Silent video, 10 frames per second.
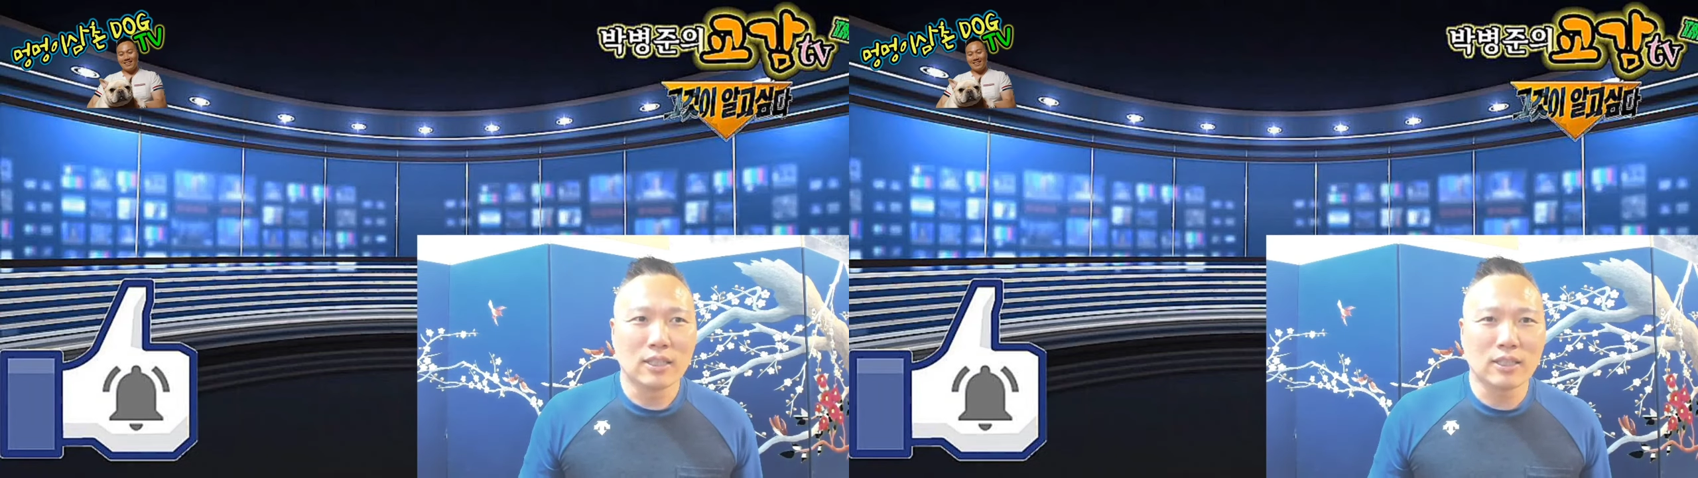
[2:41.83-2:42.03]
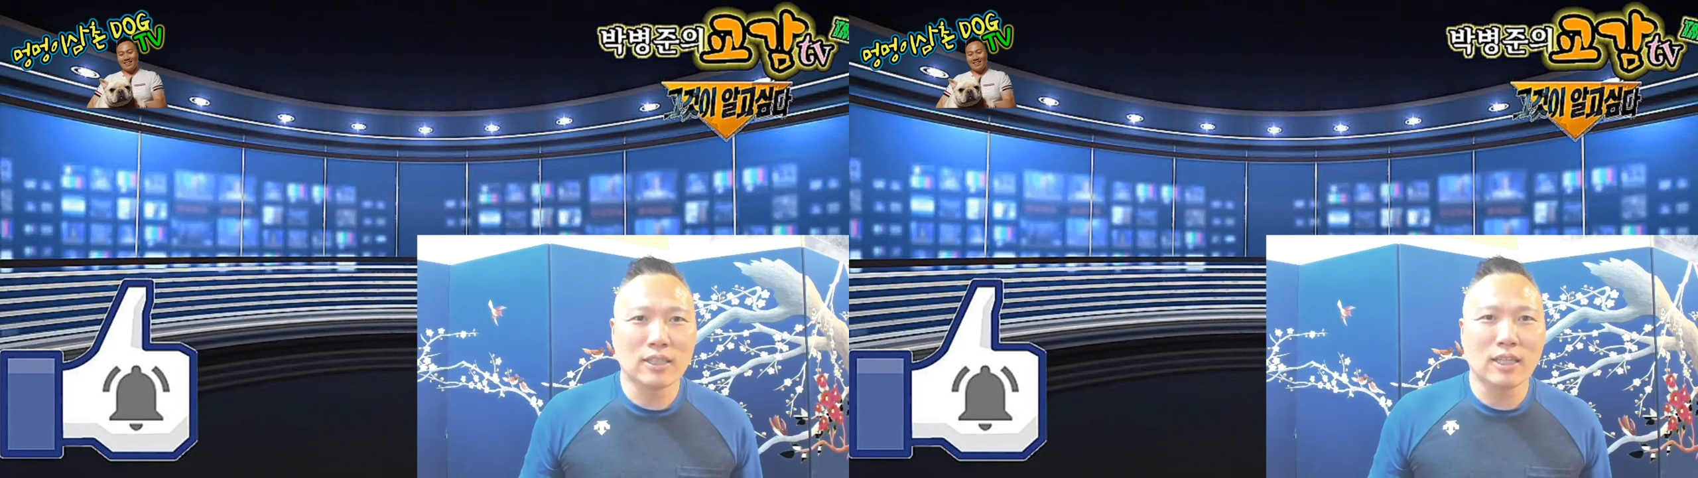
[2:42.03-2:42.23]

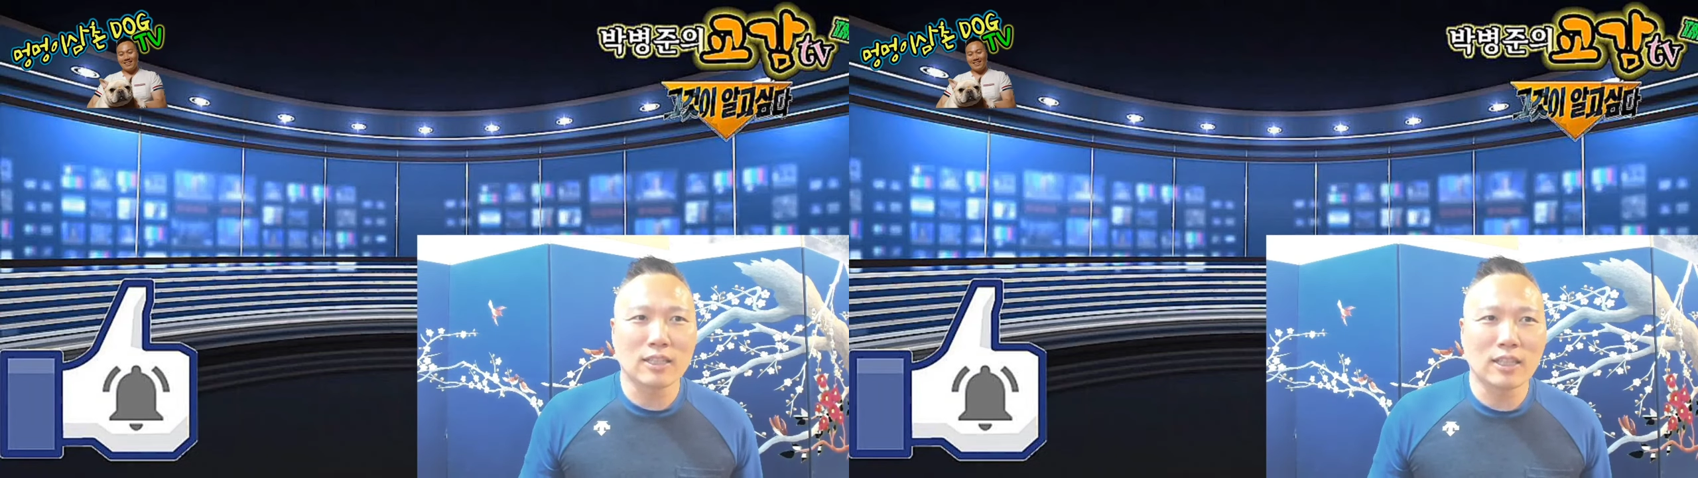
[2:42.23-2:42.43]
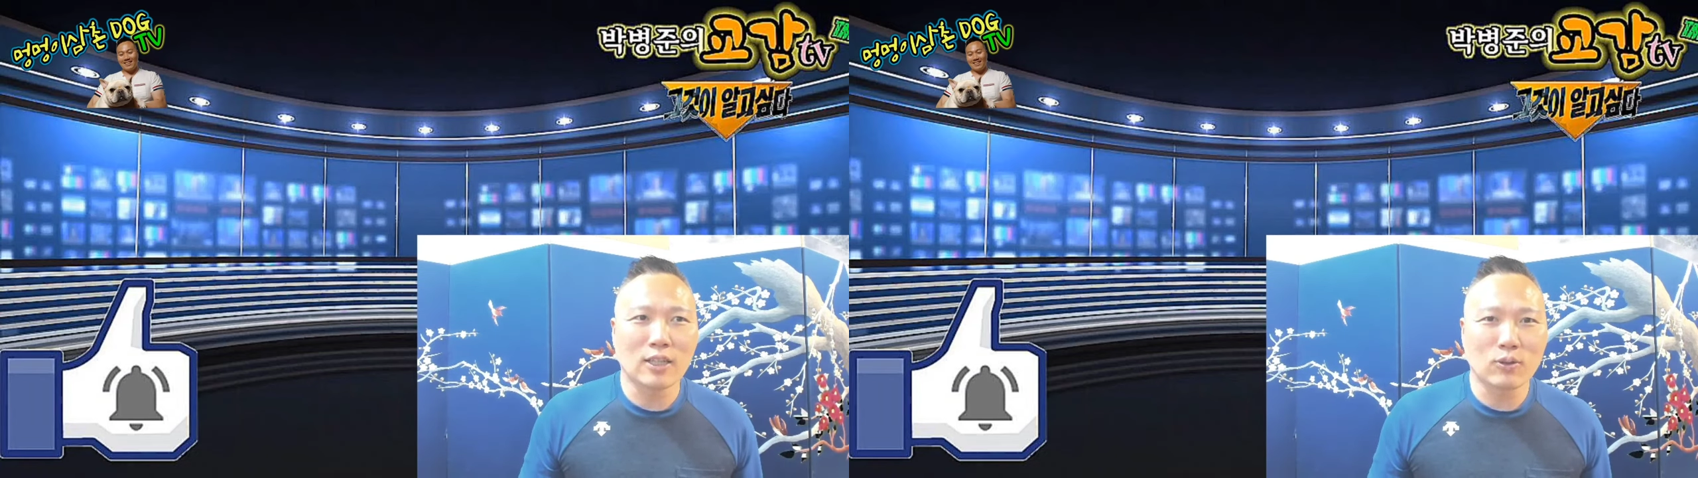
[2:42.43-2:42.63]

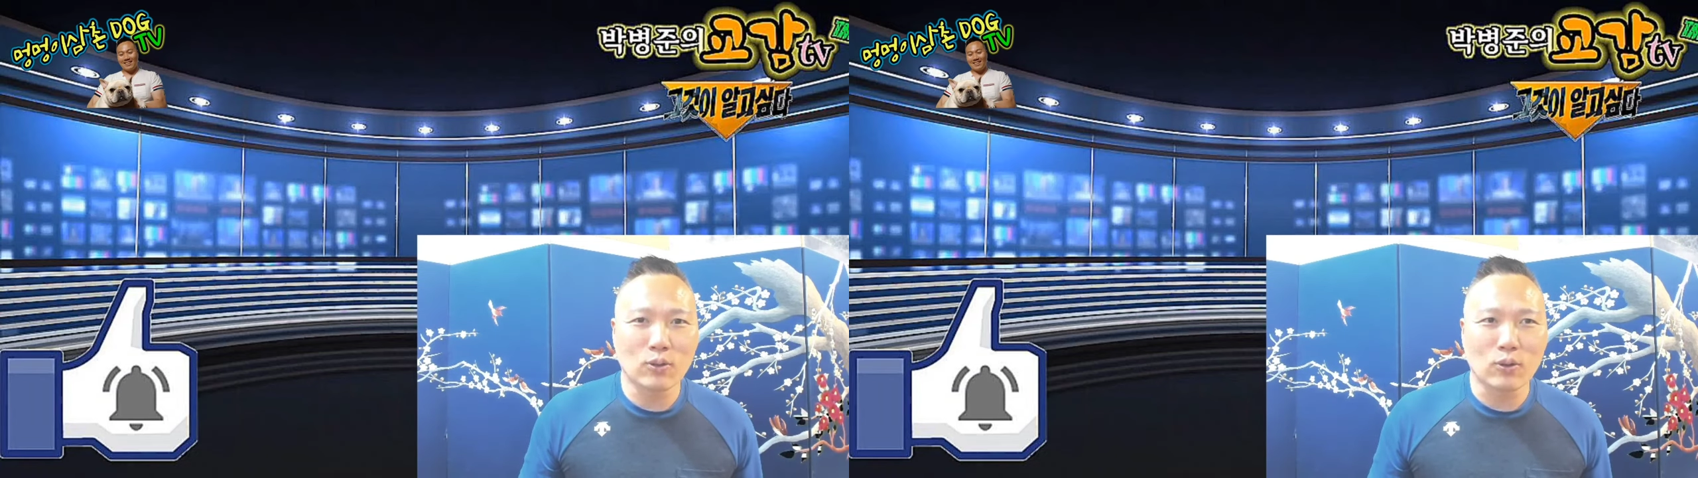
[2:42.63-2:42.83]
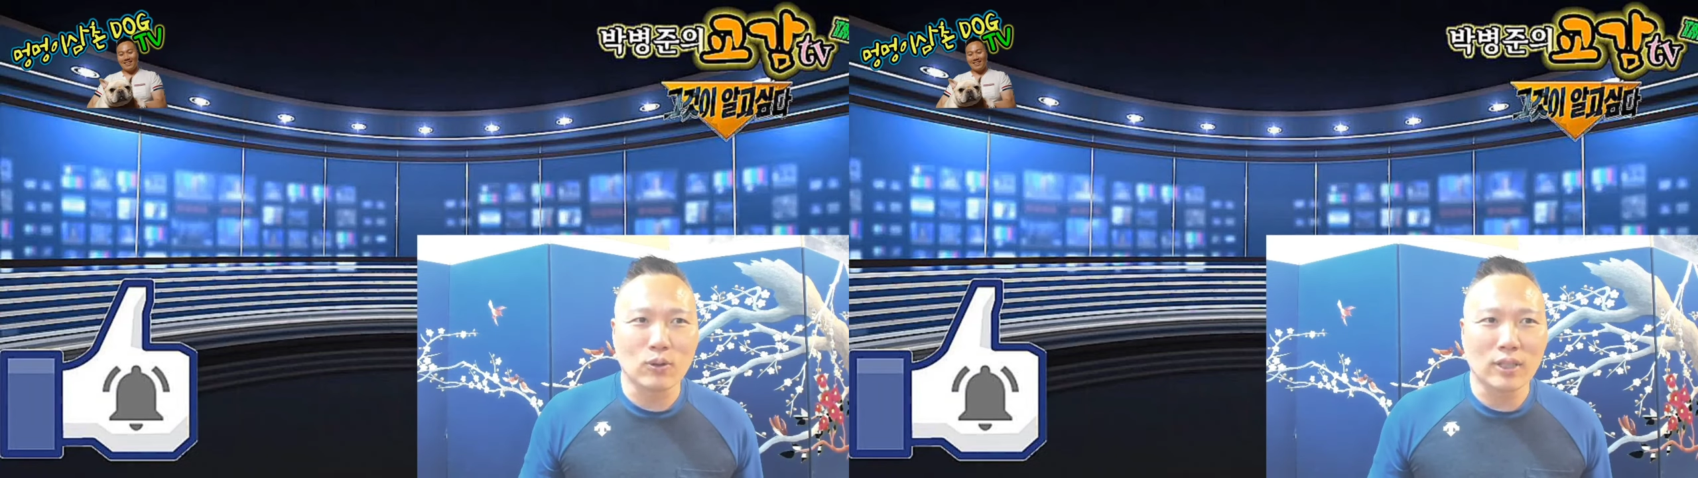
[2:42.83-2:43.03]

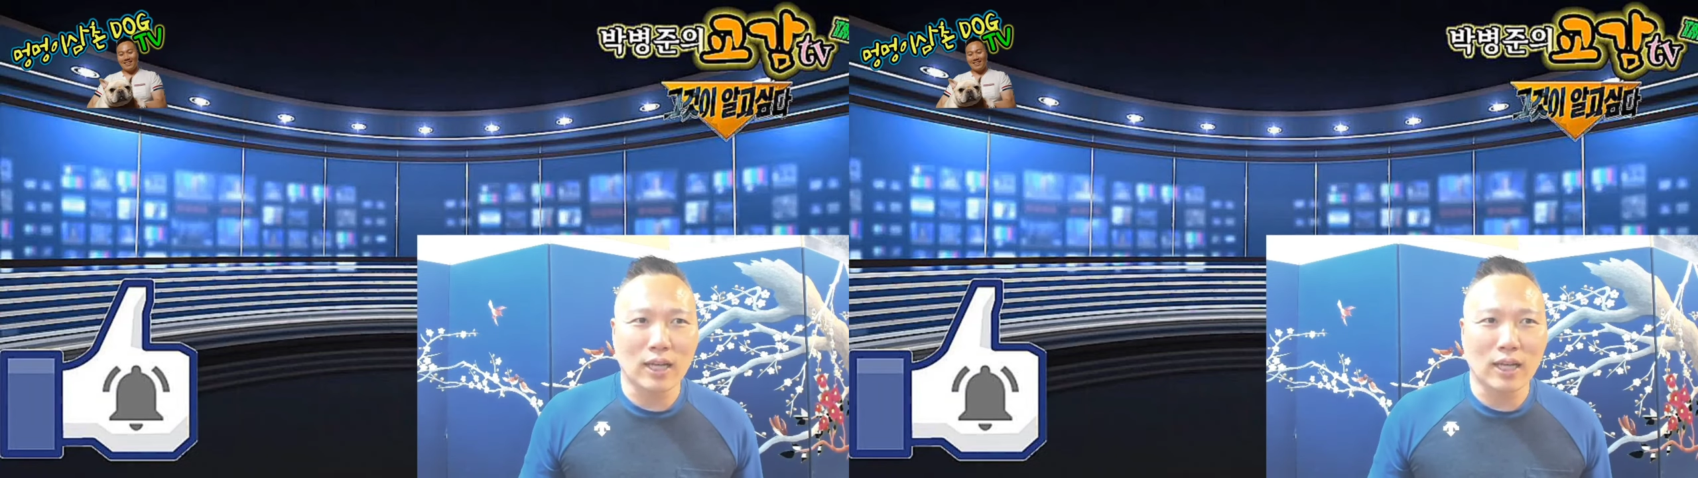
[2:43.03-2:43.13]
어기양양하고